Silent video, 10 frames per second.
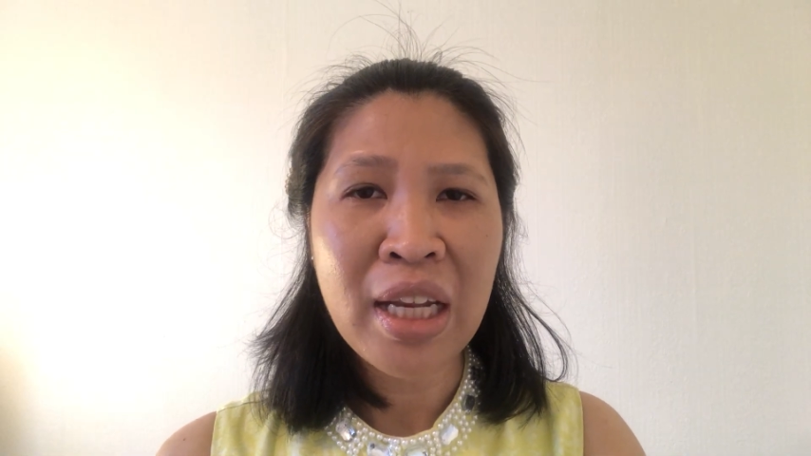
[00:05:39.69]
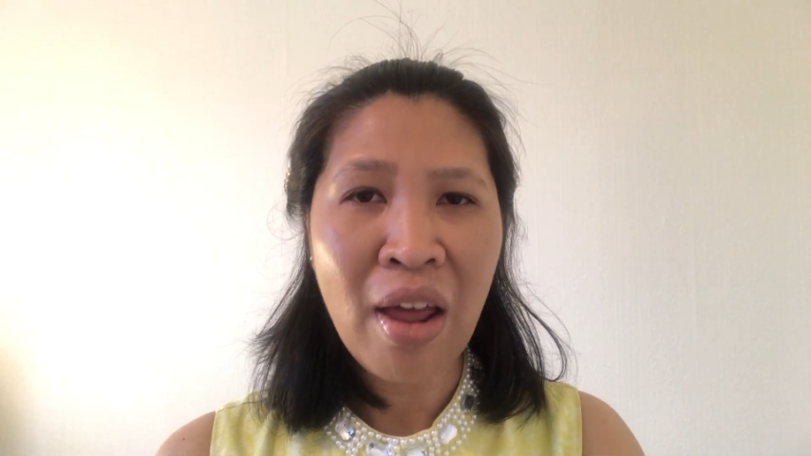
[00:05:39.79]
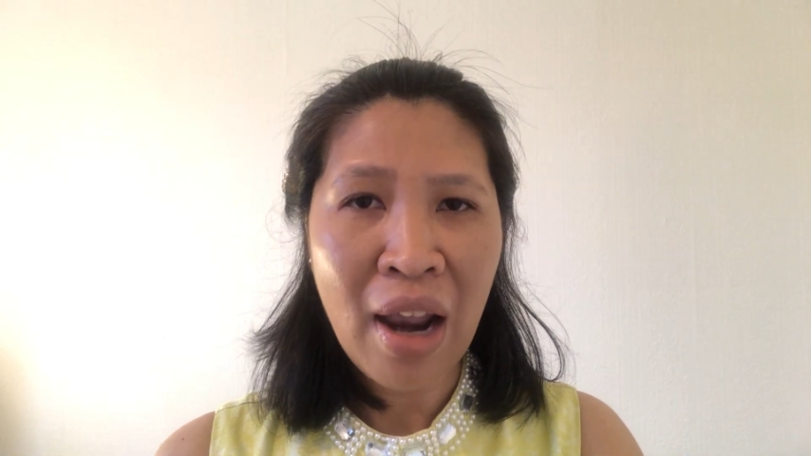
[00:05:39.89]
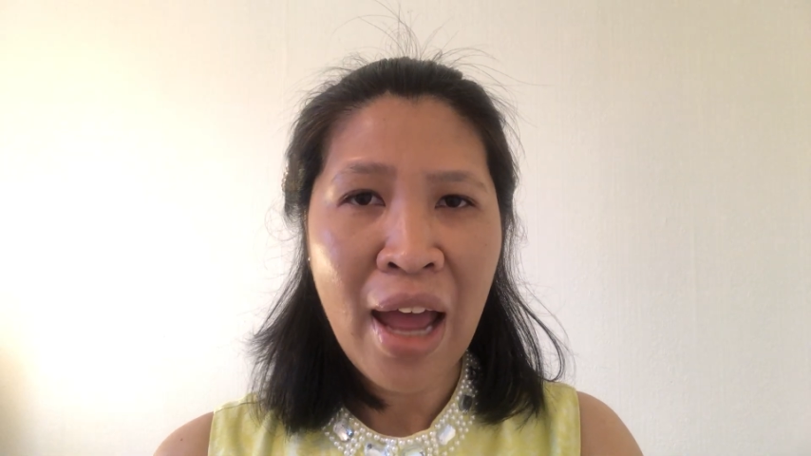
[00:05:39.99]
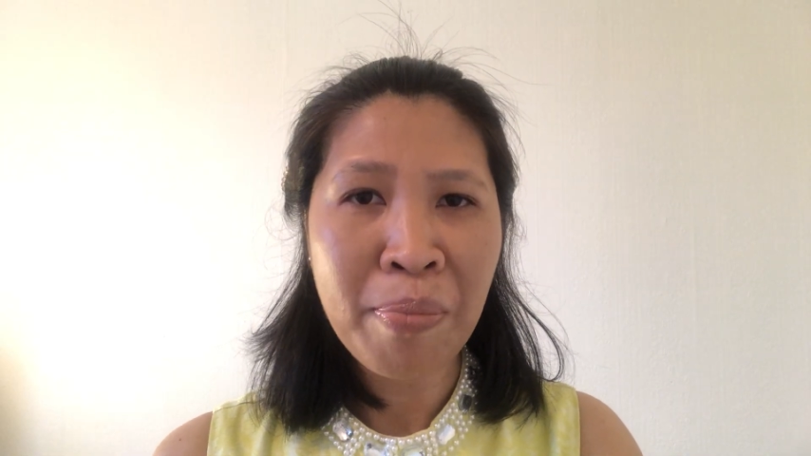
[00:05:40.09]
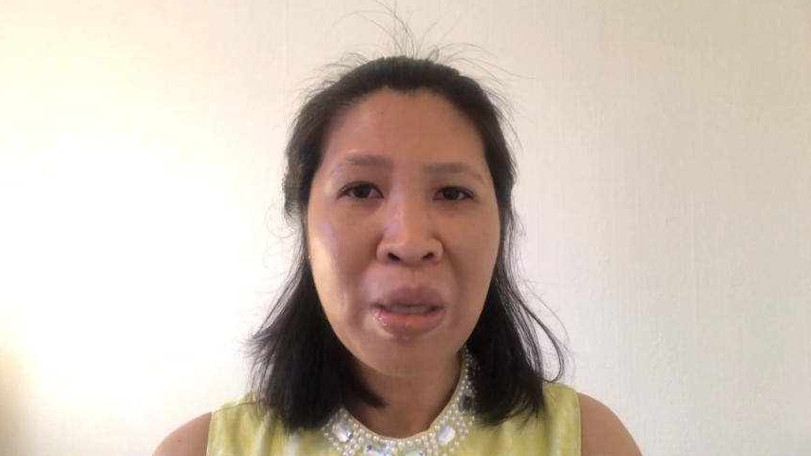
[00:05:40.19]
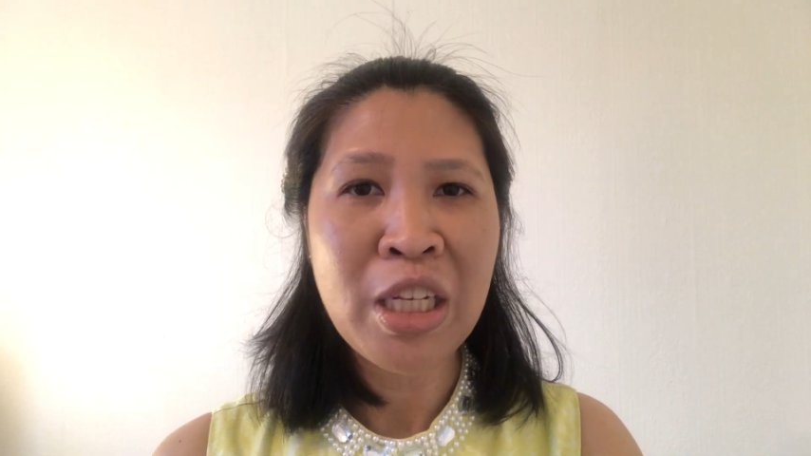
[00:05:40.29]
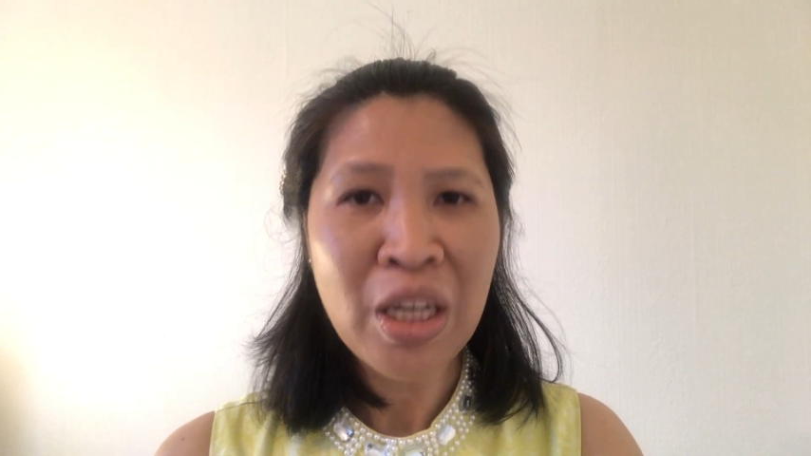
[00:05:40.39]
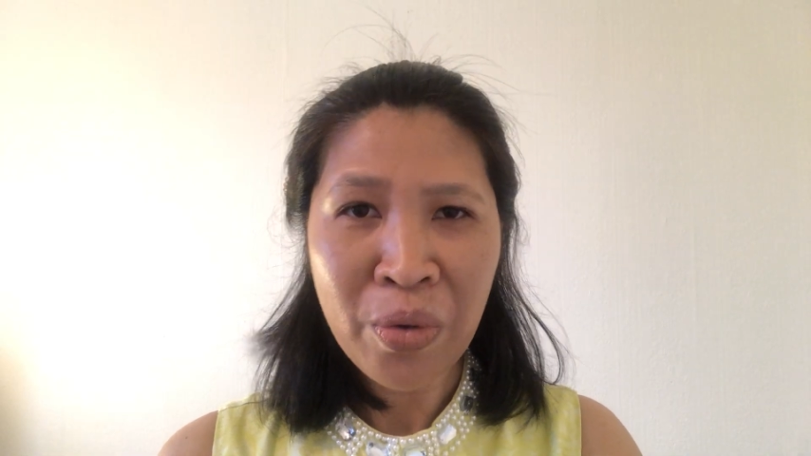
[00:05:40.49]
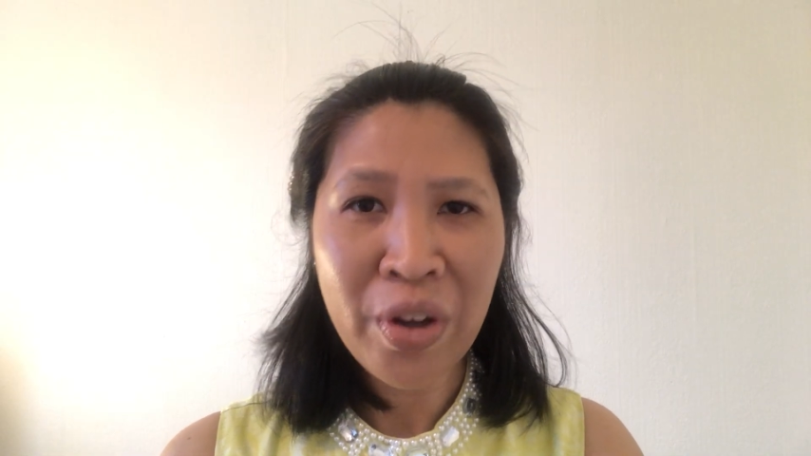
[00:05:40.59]
กิจออนไลน์ไป
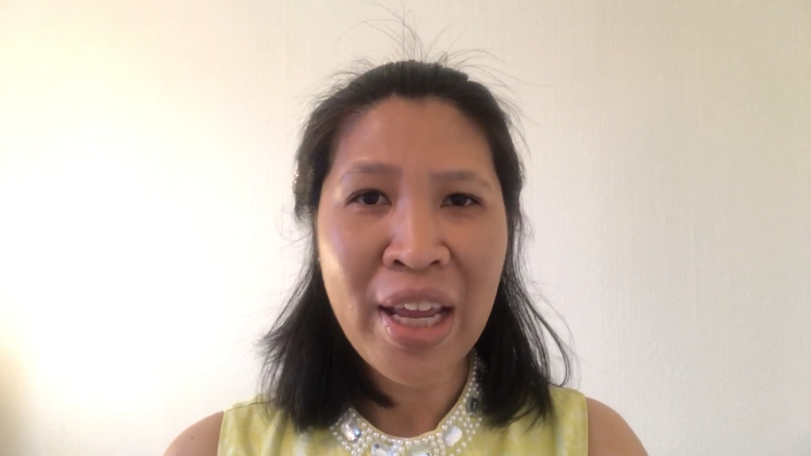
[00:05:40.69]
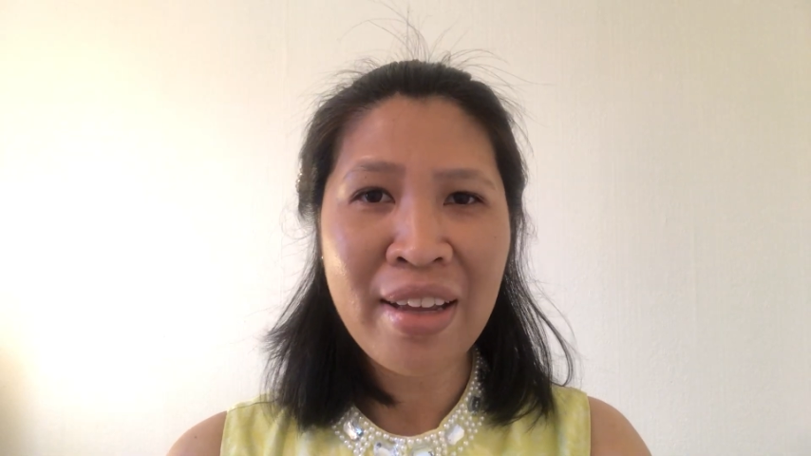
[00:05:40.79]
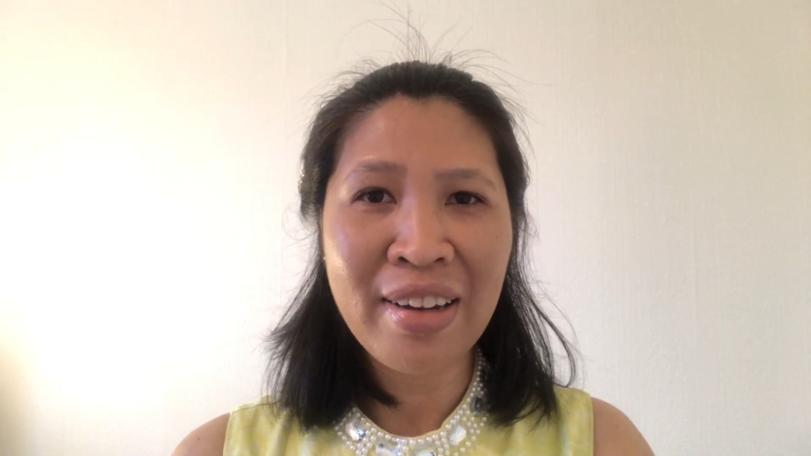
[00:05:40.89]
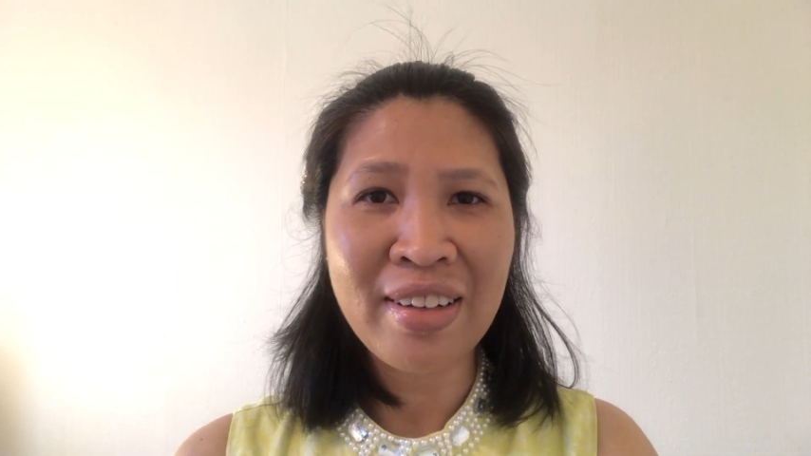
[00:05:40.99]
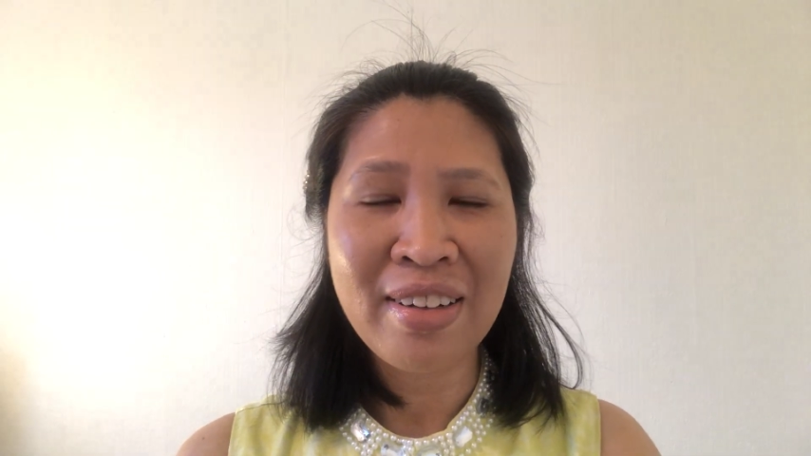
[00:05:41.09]
เที่ยวก็ได้เงิน